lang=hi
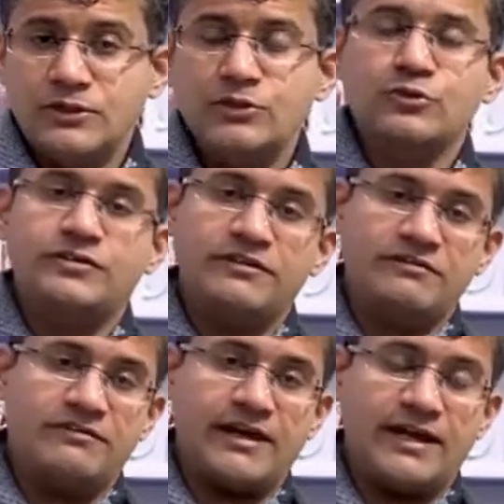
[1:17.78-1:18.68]
दूसरी
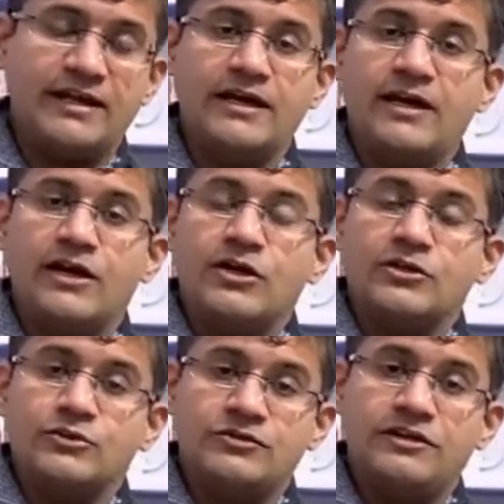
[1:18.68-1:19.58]
वेव आई
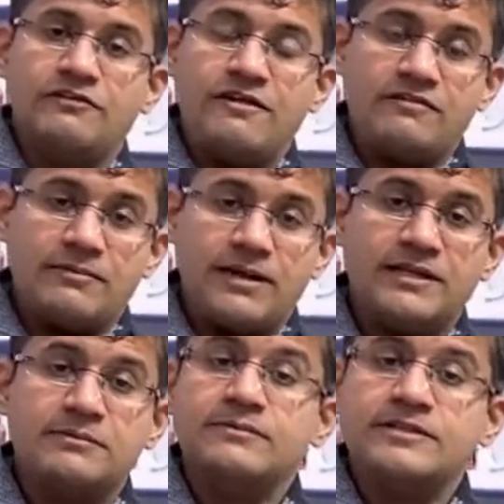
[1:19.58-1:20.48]
दूसरी वेव के
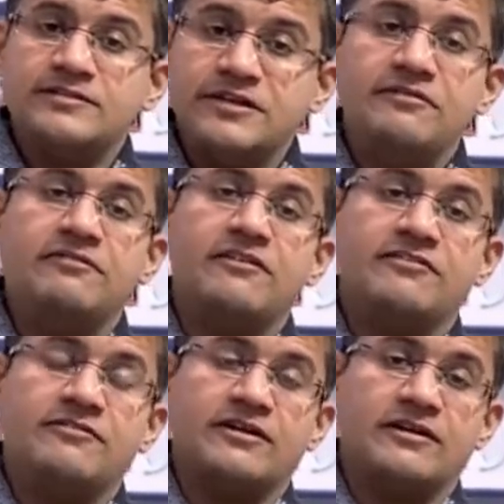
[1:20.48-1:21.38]
बाद अब हम तीसरी
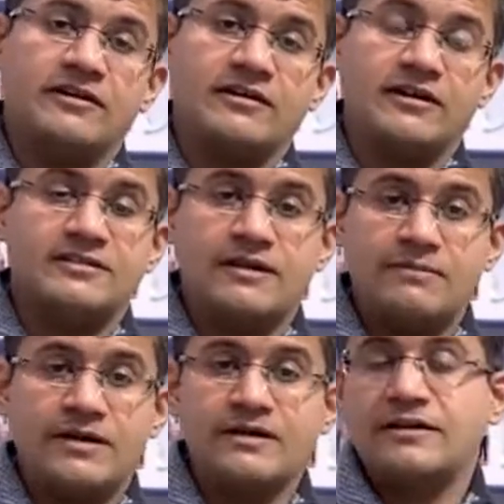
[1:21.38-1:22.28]
वेव का
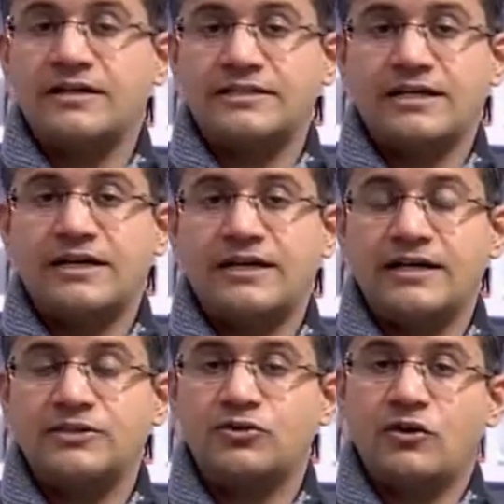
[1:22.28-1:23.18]
सामना करने जा रहे
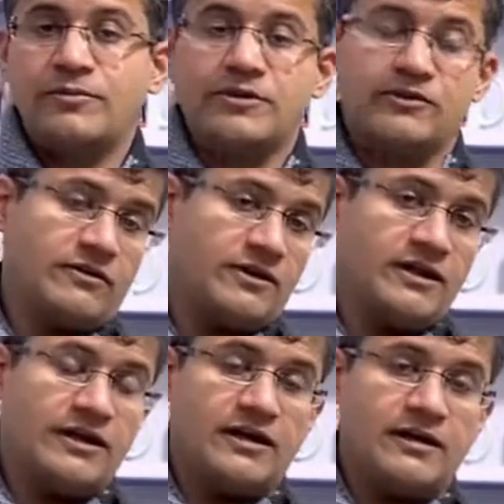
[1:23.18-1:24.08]
हैं जो ओमिक्रॉन
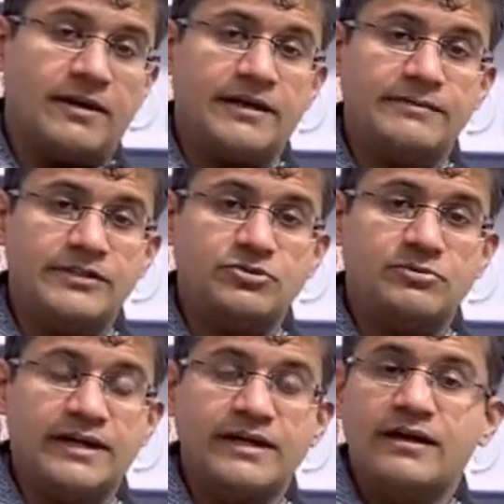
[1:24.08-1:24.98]
हमारे बीच
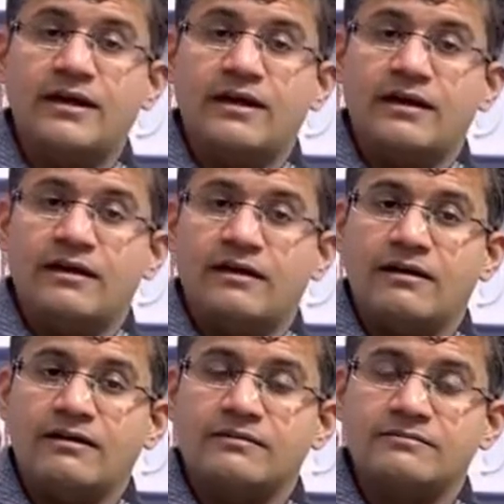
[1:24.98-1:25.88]
में
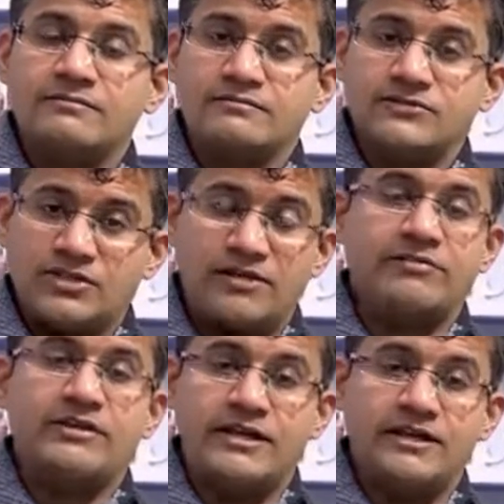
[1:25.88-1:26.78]

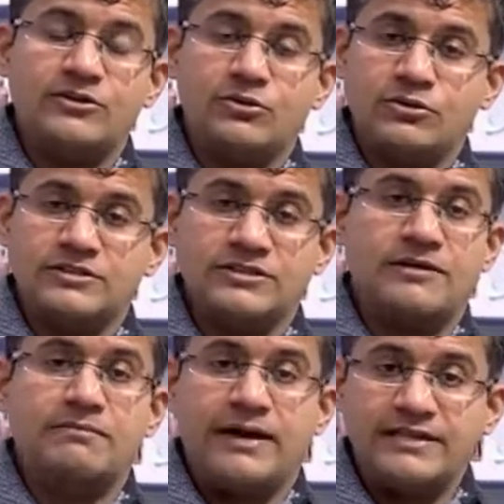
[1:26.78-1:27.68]
जनवरी
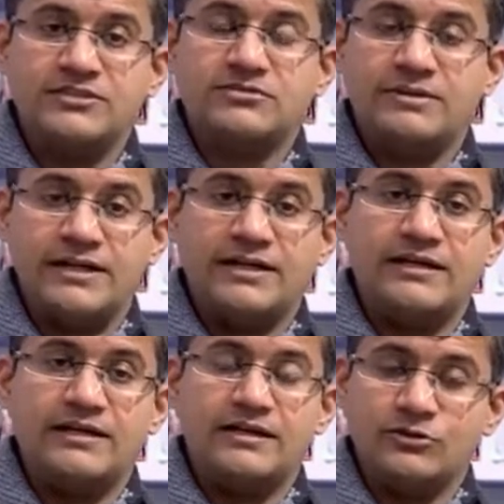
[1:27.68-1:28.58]
2022
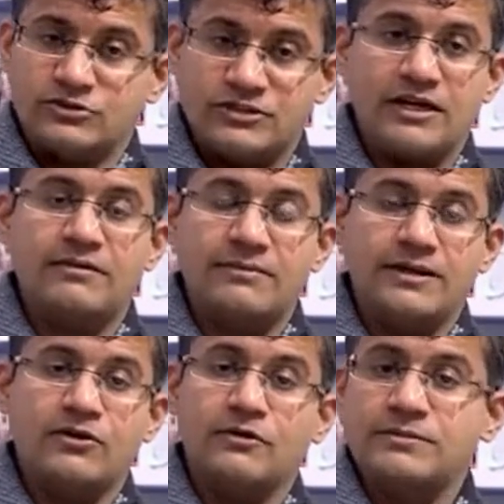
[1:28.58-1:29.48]
में हिंदुस्तान
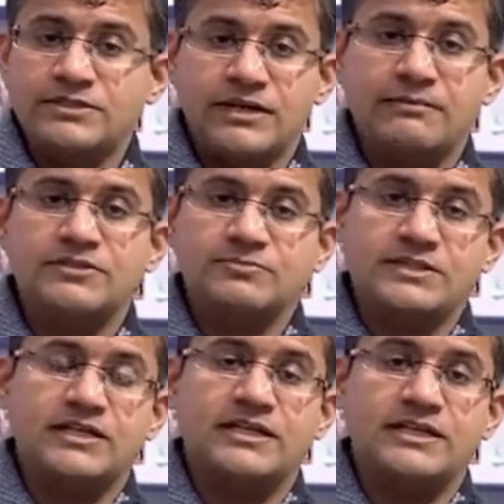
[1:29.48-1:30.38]
में और पंजाब में
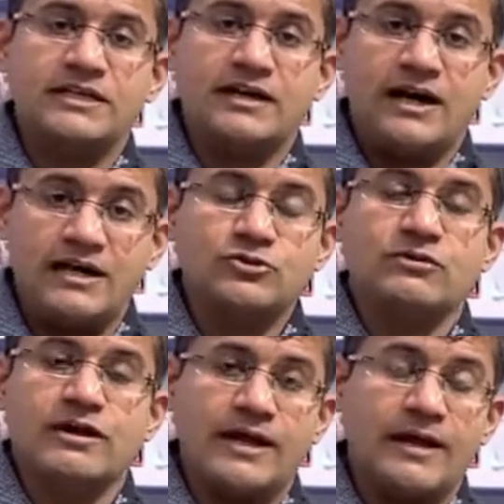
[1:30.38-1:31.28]
स्पेशली आ
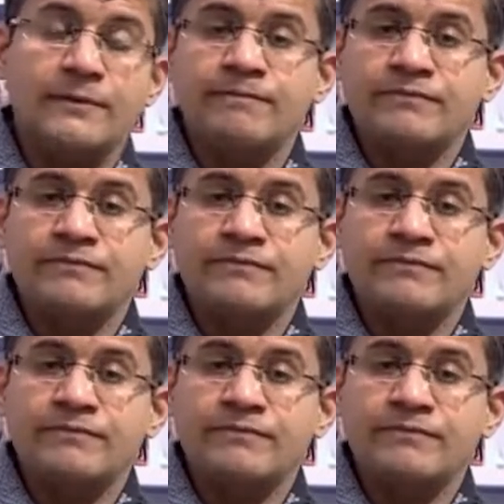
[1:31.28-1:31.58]
चुका है